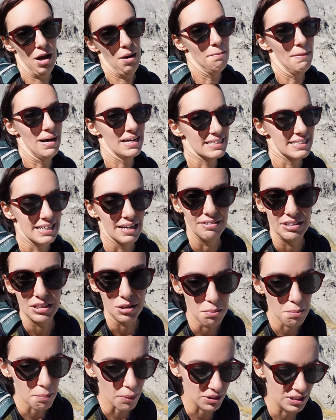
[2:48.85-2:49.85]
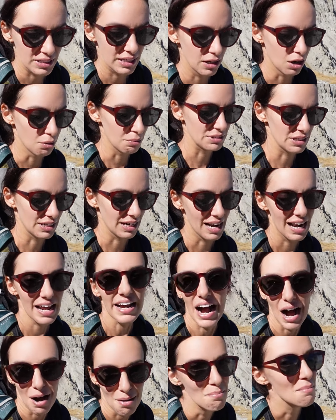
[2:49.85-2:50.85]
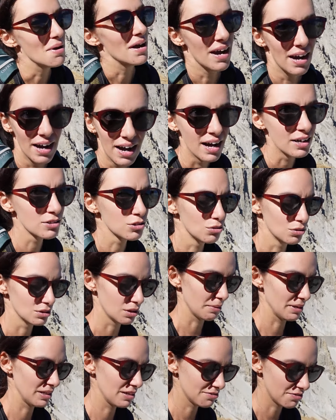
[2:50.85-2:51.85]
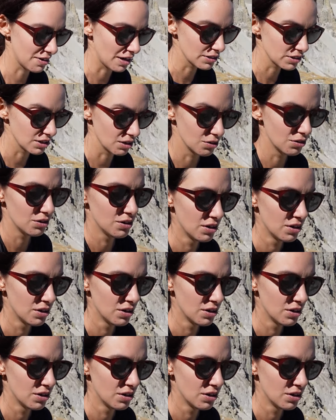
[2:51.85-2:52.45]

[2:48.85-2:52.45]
ma se avete un po' di chilometri nelle gambe assolutamente fatelo.